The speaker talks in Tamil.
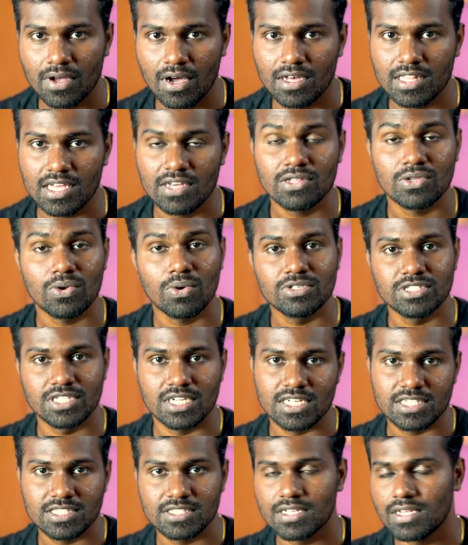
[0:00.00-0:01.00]
அதாவது நோ
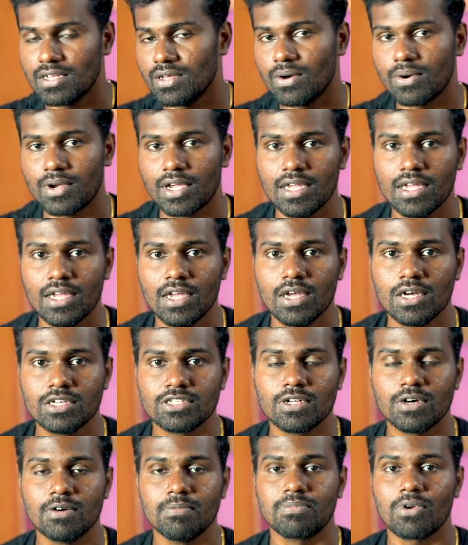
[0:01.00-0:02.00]
ஜேஎஸ் ஓகே
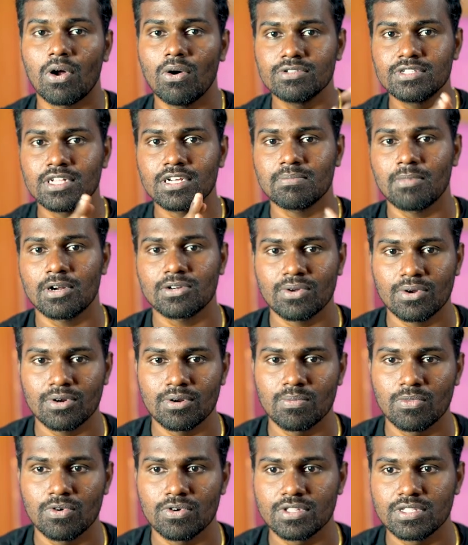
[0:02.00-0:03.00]
ஸோ ப்ரௌசர்
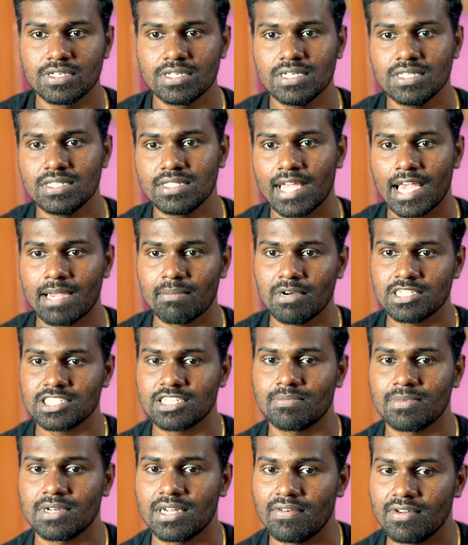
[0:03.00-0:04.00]
மட்டும் போது இந்த எக்மா
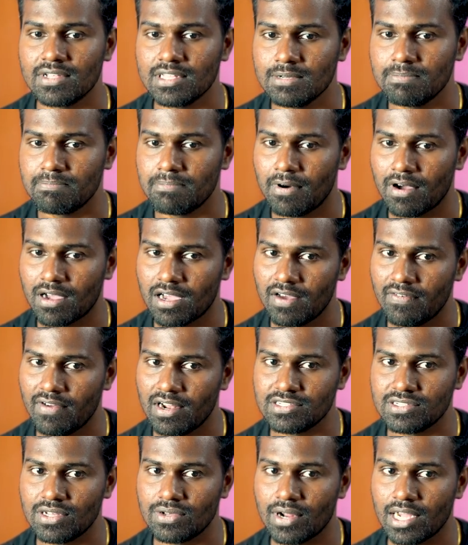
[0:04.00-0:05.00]
ஸ்கிரிப்ட்லாம் வந்து பக்கா
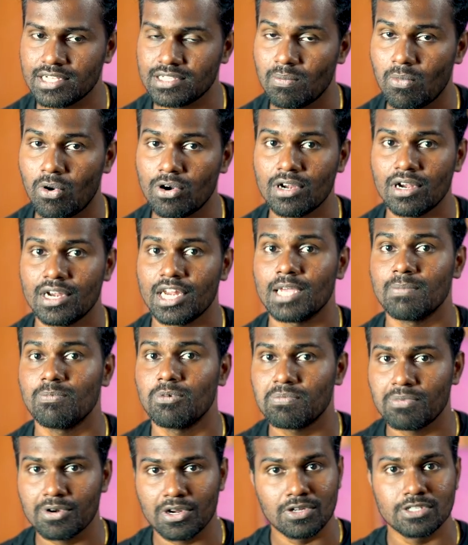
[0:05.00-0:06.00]
வேலை செய்யணும் ஆஸ் அ மாடலாக நீங்கள்
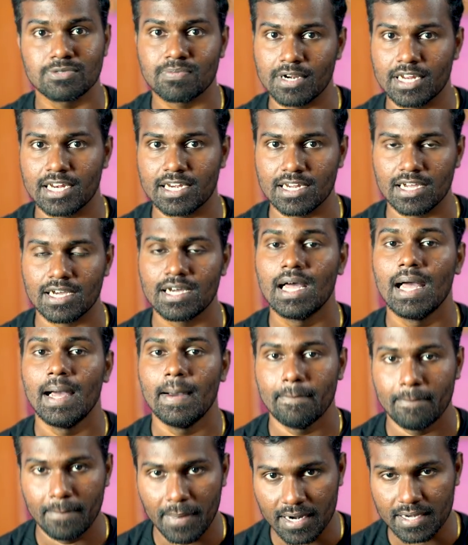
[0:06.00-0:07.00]
இப்போ பண்ணி யூஸ் பண்ணிக்கலாம்
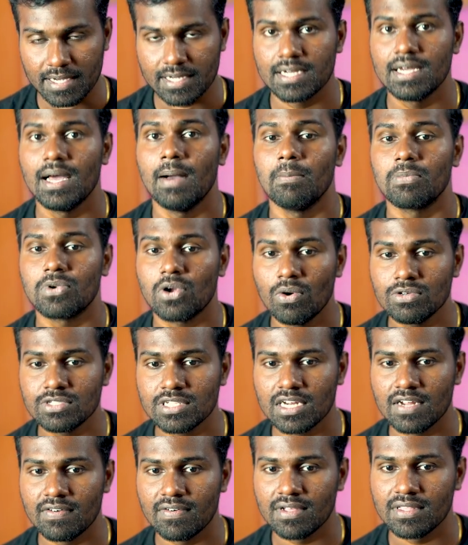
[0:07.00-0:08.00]
பட்
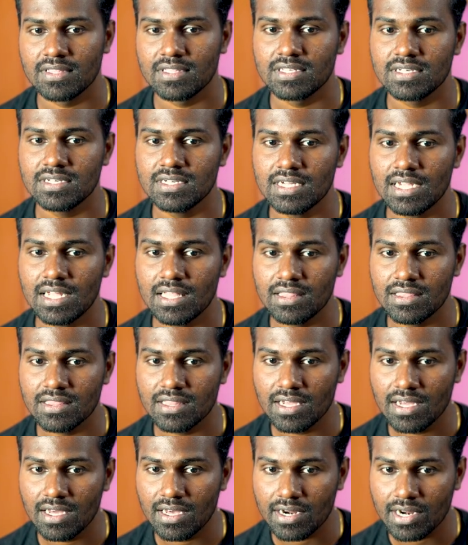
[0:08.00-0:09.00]
ப்ரௌசரில் வந்து
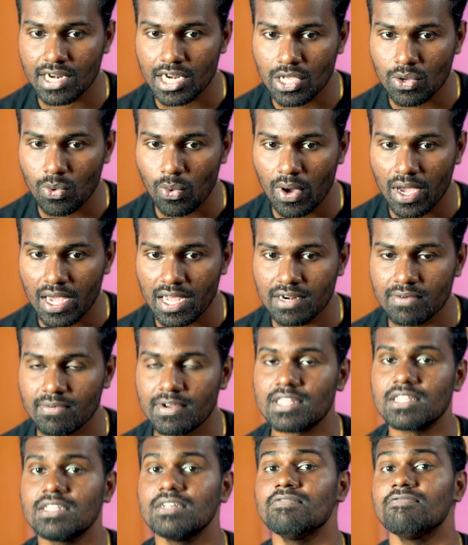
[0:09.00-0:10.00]
இந்த ரிக்வயர்
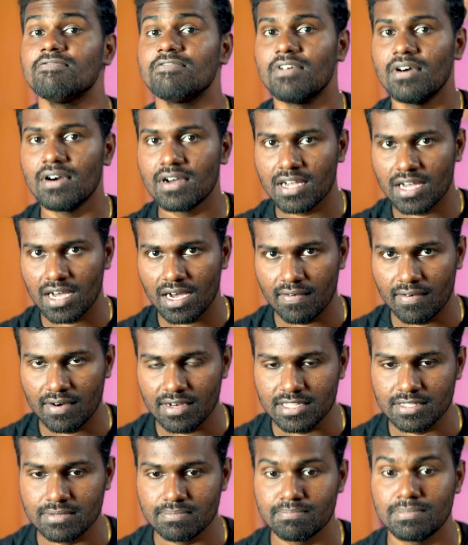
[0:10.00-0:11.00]
வந்து ஒர்க்
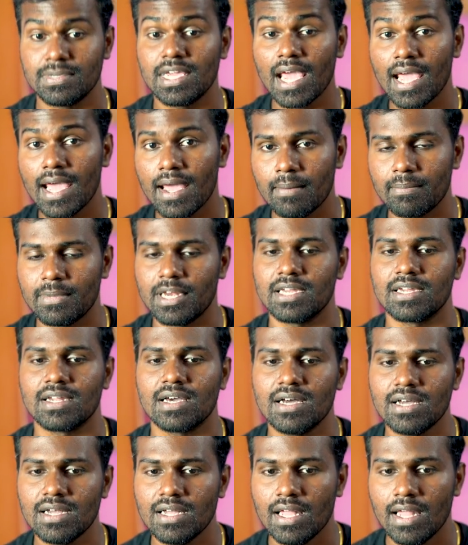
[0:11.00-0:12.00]
ஆகாது ஏன்
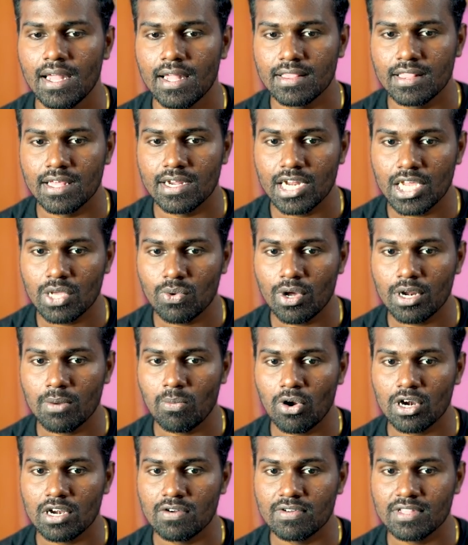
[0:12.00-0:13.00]
அப்படின்னா இந்த
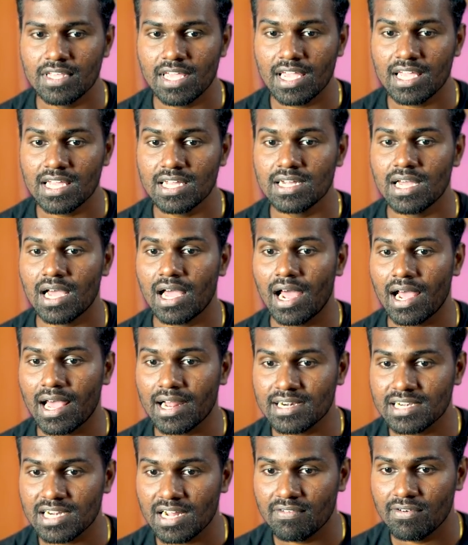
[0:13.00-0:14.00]
ரிக்வயர் மாடல் வந்து எங்கே
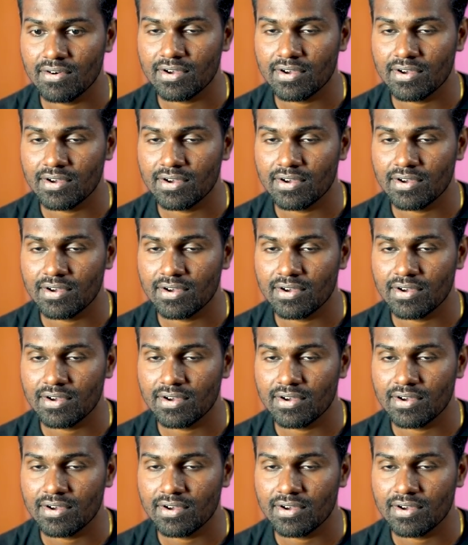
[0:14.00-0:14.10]
கரெக்டாக